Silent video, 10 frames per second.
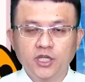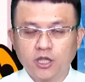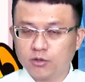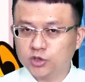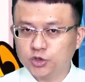因
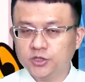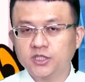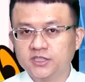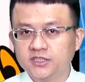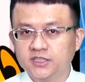为去年
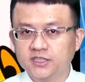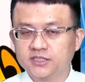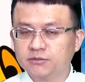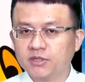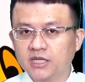基期
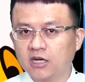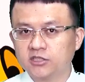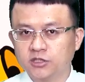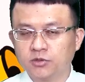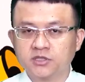这么高的
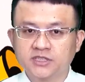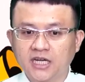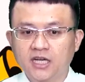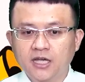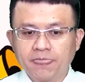情况之下，
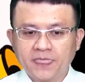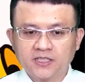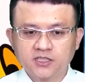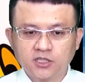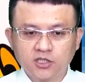那
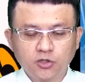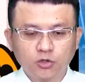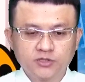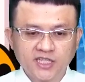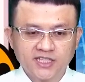这个油
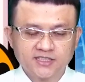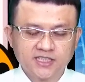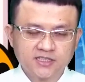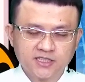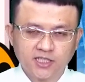价的
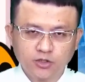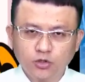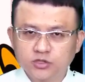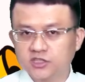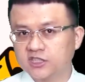上涨又
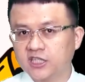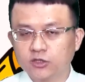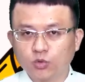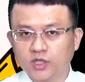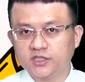只是一个
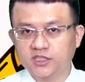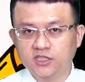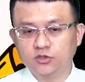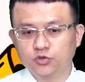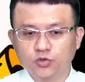短期
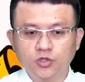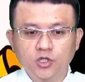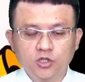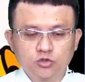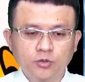因素，
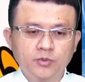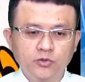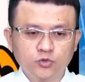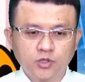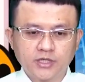所以我们那时
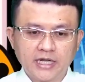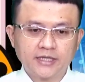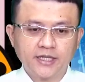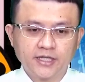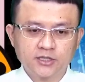说钢
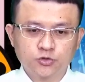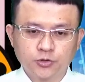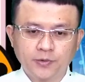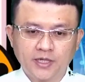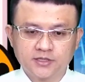铁跟塑
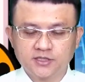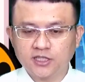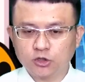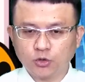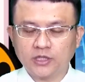化只是一个
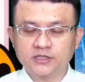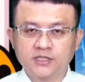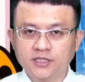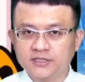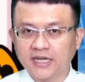短线
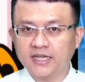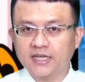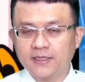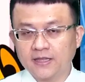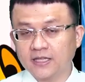题材，
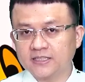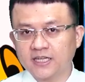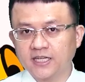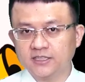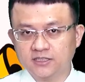那大家
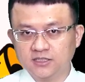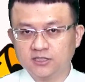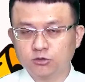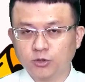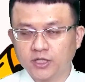可以适时
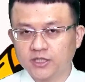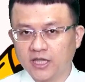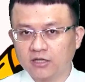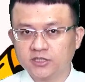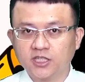做一个
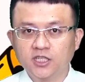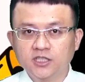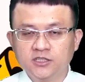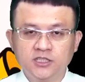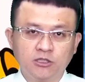调节。
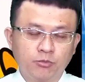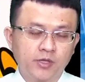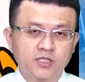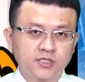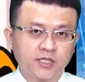先前我们也
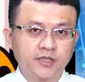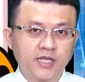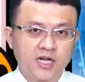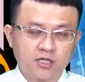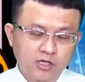曾经跟大
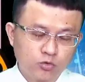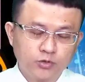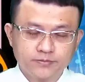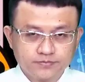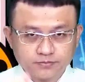家聊到过。
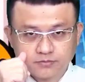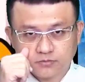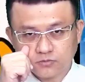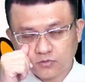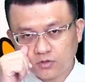
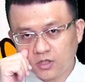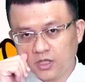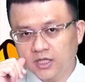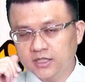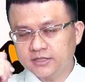
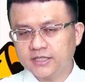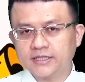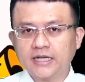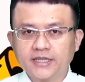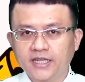这
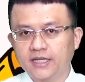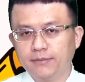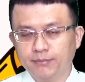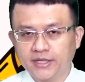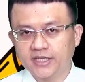钢铁呢，
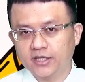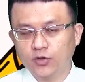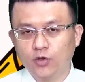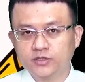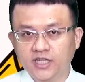每天
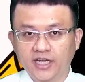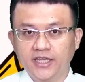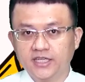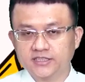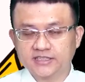留下一
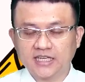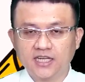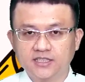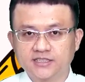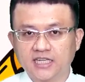个上呃
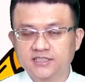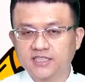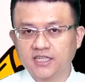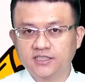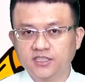长上
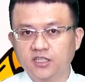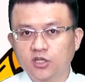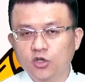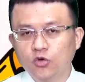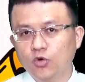影线，
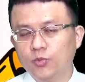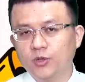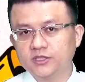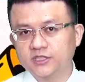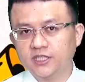会不会
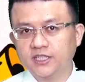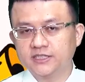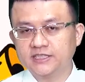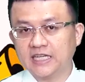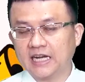是一个
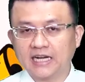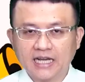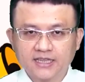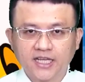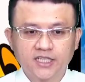假拉
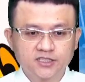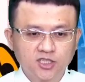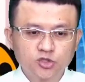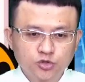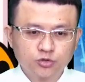抬真
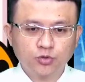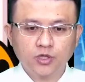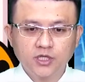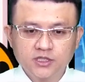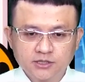出货？
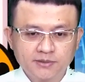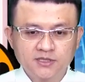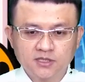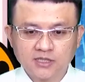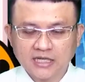这边是
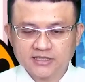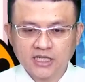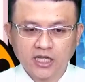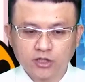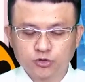大家
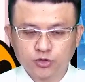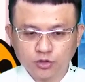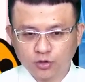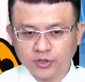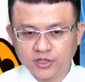要去
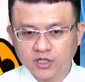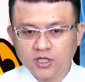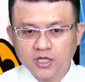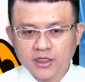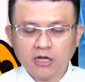留意的。
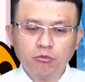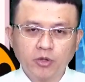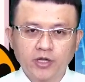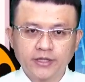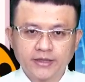那我们也
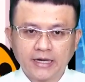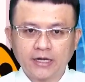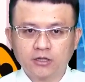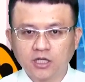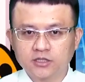跟大家聊
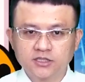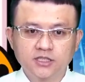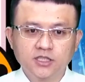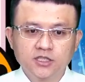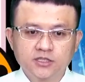到是，
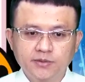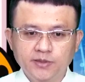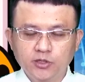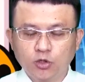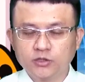这边
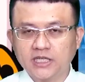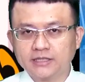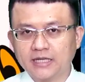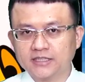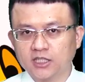油价
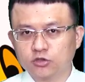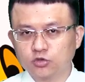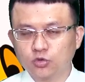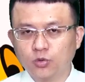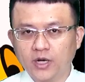大涨，
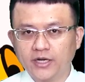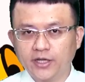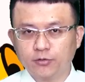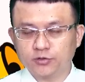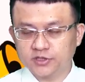塑化类
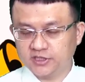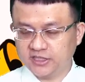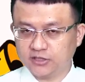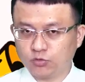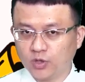股只是一个
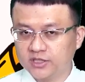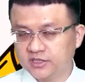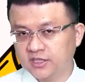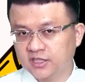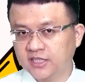短线
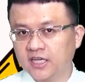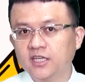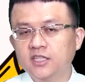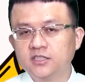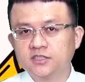题材，
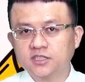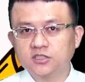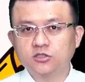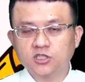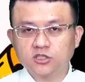真
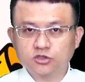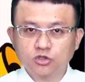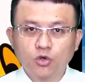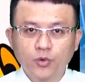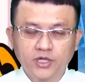正
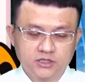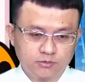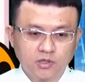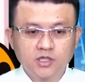受惠是什么？